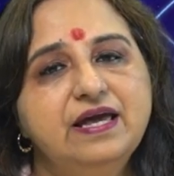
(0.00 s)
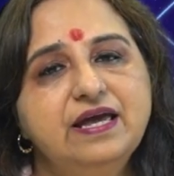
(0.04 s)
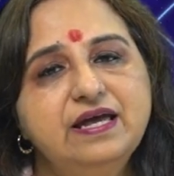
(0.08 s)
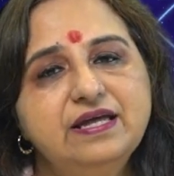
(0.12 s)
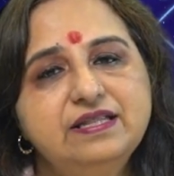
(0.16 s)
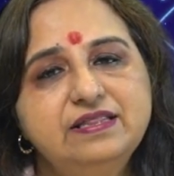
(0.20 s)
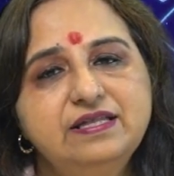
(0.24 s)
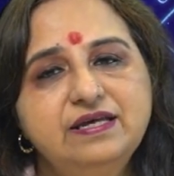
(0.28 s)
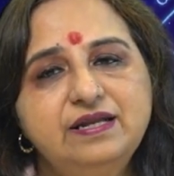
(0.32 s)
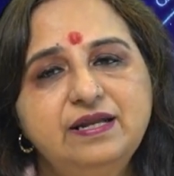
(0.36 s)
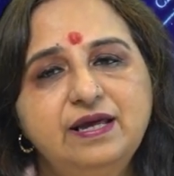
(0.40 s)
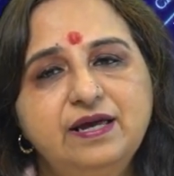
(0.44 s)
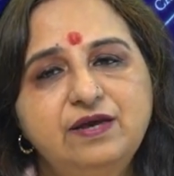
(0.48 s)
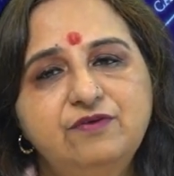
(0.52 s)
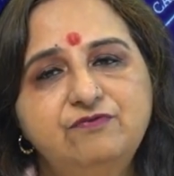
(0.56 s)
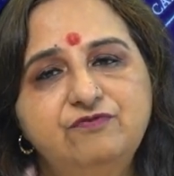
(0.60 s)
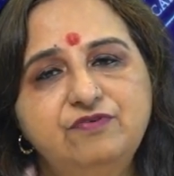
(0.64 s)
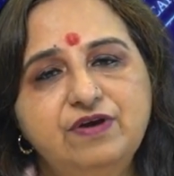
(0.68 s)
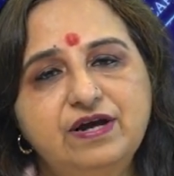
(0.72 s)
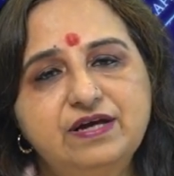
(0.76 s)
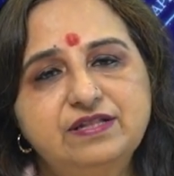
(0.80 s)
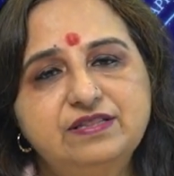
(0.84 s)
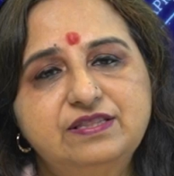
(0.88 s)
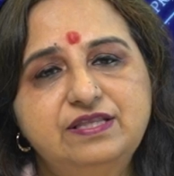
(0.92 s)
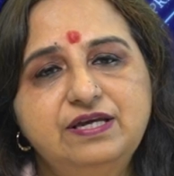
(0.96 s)
एक दिन एक
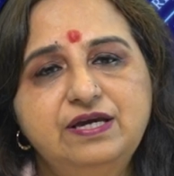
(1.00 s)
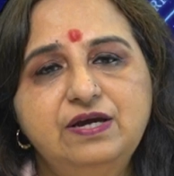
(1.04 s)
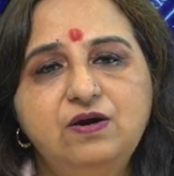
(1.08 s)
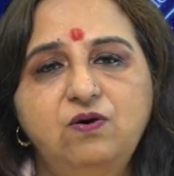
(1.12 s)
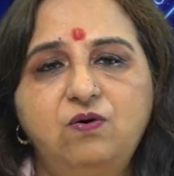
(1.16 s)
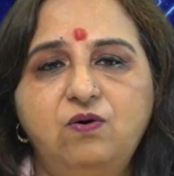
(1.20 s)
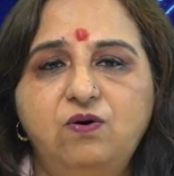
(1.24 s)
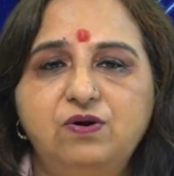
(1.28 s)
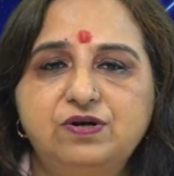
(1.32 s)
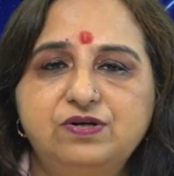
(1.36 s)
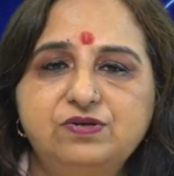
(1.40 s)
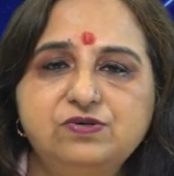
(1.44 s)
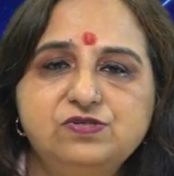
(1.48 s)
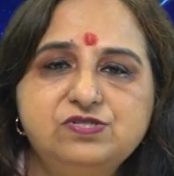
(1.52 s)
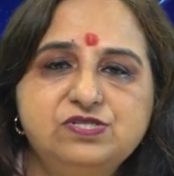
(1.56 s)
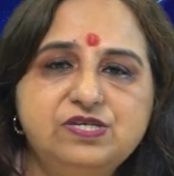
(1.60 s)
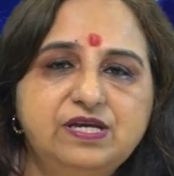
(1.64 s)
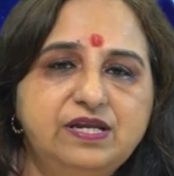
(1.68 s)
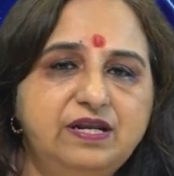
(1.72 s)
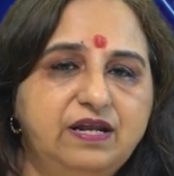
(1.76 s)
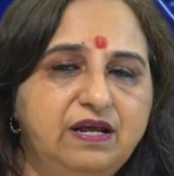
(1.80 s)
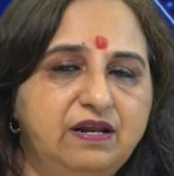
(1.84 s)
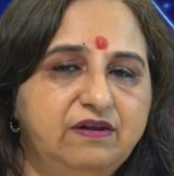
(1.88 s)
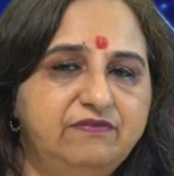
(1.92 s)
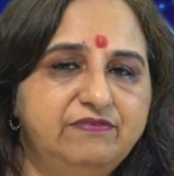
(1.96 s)
व्यक्ति ऑटो
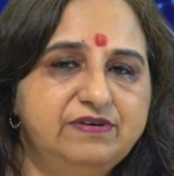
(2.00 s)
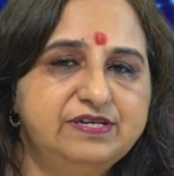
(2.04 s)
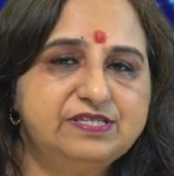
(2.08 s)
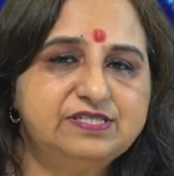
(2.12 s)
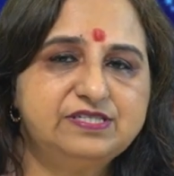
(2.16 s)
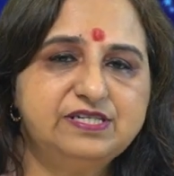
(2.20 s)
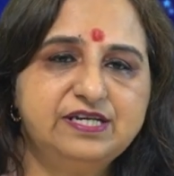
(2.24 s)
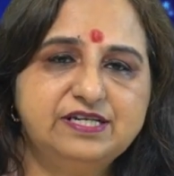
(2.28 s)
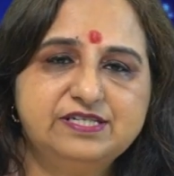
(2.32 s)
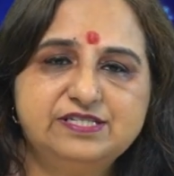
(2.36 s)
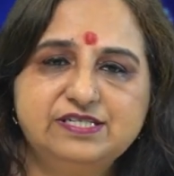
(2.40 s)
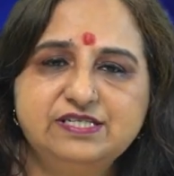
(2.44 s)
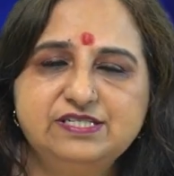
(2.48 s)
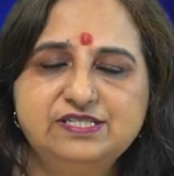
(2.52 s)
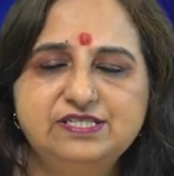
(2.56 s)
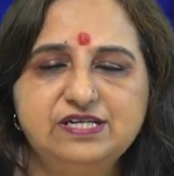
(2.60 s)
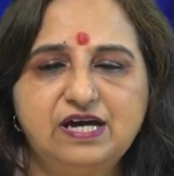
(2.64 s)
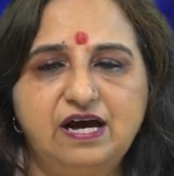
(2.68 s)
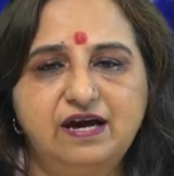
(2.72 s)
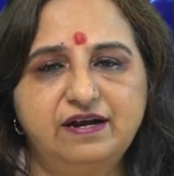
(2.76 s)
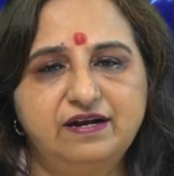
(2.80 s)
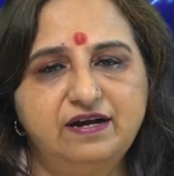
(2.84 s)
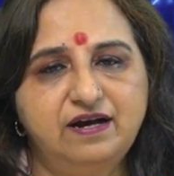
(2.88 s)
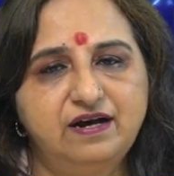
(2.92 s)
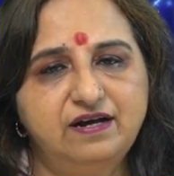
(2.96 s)
से रेलवे स्टेशन
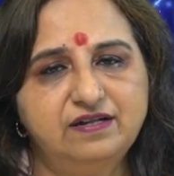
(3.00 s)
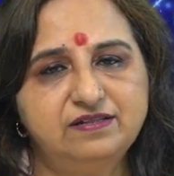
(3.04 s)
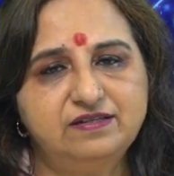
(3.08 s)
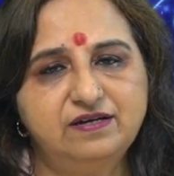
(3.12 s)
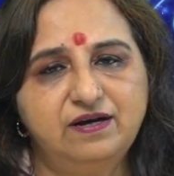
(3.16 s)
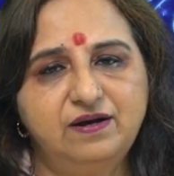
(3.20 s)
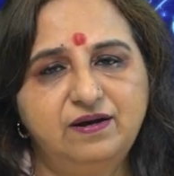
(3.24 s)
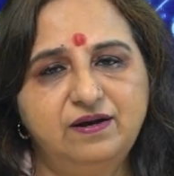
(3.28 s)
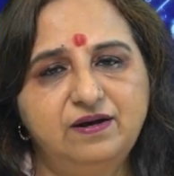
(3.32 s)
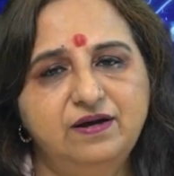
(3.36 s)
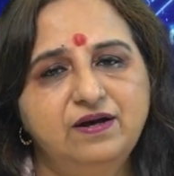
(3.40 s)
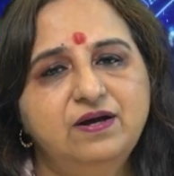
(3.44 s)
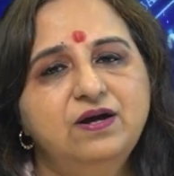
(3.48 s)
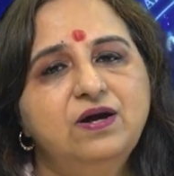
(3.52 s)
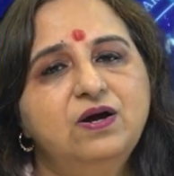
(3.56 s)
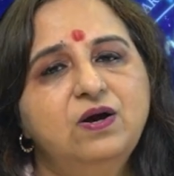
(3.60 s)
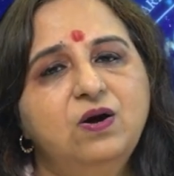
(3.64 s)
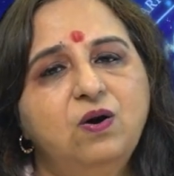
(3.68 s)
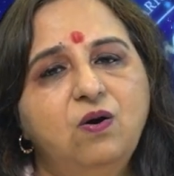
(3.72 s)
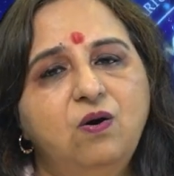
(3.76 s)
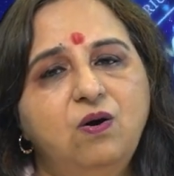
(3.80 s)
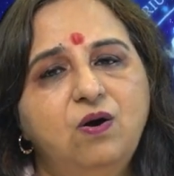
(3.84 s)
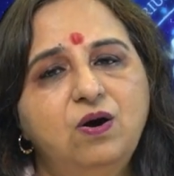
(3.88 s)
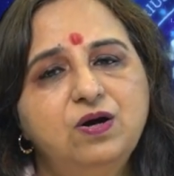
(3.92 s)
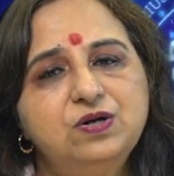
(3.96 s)
जा रहा था
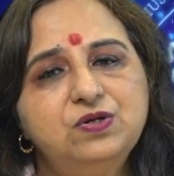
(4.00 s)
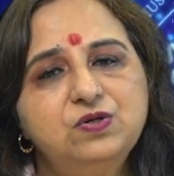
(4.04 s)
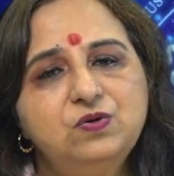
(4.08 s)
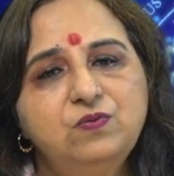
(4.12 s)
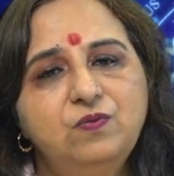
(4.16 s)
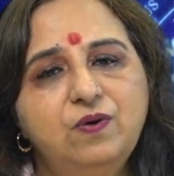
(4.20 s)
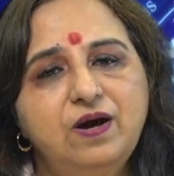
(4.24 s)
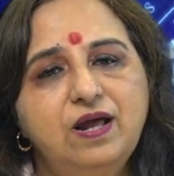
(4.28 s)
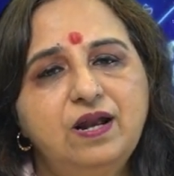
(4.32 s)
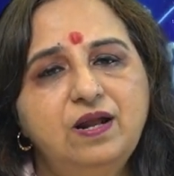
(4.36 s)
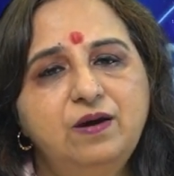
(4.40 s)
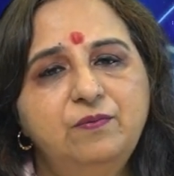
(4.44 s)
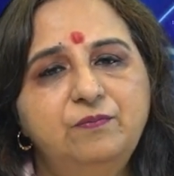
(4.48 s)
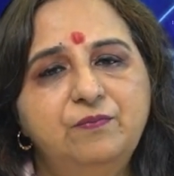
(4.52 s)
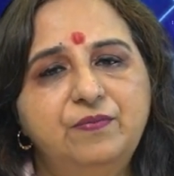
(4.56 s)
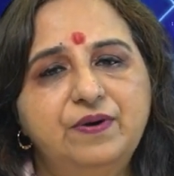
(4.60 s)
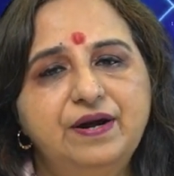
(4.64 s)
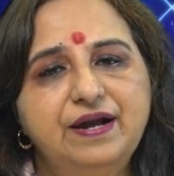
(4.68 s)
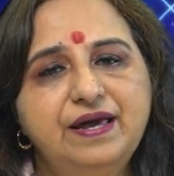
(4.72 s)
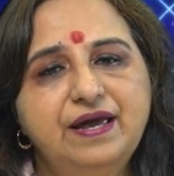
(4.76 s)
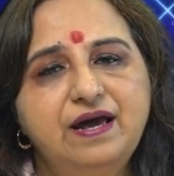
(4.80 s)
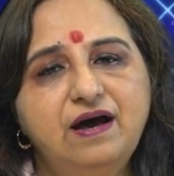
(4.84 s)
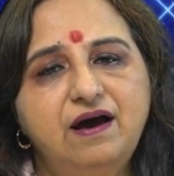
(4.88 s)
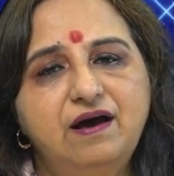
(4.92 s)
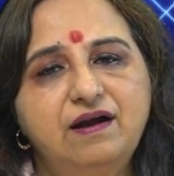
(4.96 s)
ऑटो वाला
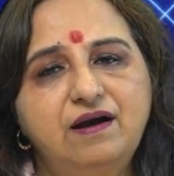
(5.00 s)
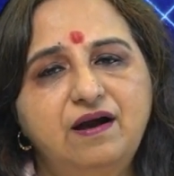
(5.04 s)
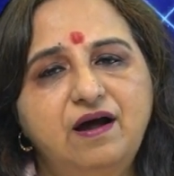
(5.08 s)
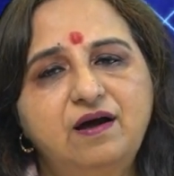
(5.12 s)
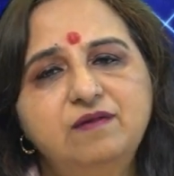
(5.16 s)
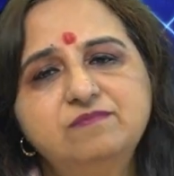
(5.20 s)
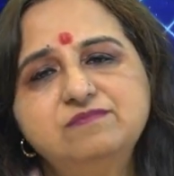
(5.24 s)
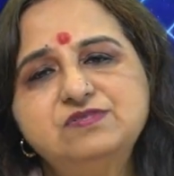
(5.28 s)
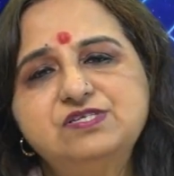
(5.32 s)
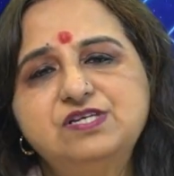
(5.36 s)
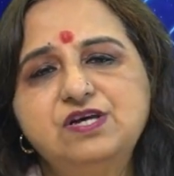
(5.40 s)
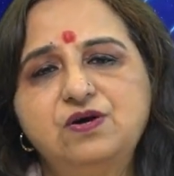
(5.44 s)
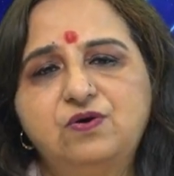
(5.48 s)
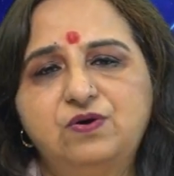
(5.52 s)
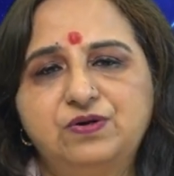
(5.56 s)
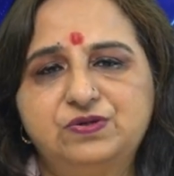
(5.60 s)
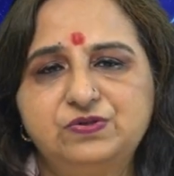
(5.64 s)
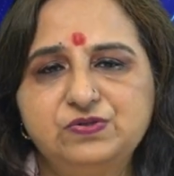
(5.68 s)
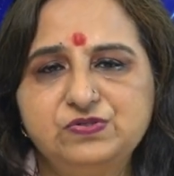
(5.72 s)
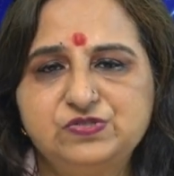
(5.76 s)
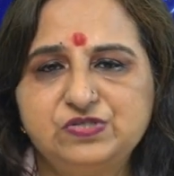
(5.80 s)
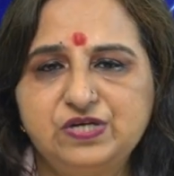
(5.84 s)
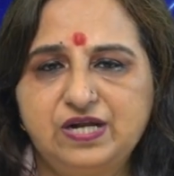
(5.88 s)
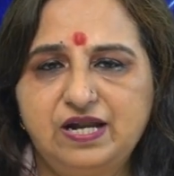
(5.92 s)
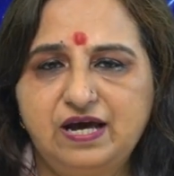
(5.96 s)
बड़े आराम से
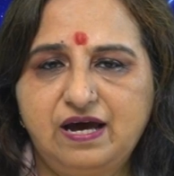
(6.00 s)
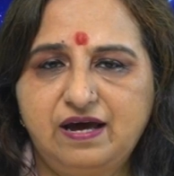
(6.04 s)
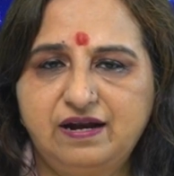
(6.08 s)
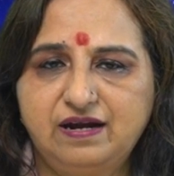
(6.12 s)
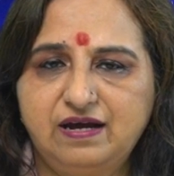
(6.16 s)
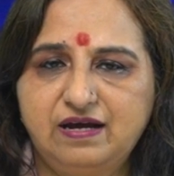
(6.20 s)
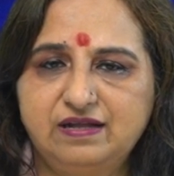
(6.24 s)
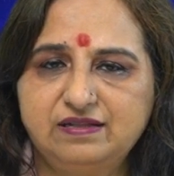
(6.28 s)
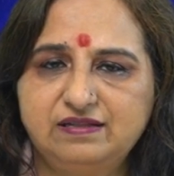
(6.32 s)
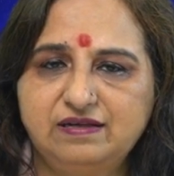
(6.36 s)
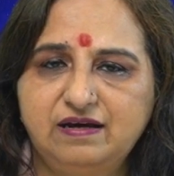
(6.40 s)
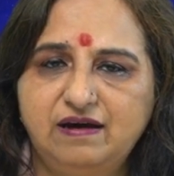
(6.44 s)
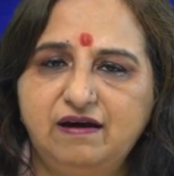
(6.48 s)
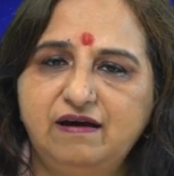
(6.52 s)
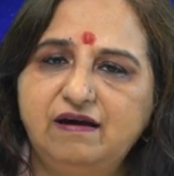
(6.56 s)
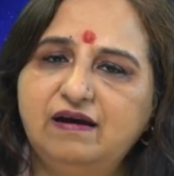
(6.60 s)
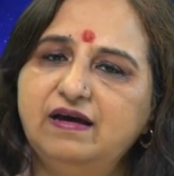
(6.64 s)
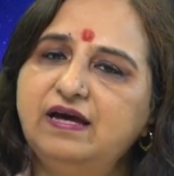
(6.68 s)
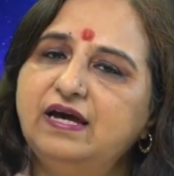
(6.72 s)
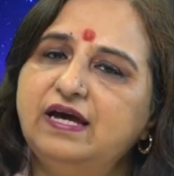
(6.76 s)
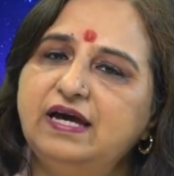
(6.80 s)
ऑटो चला रहा था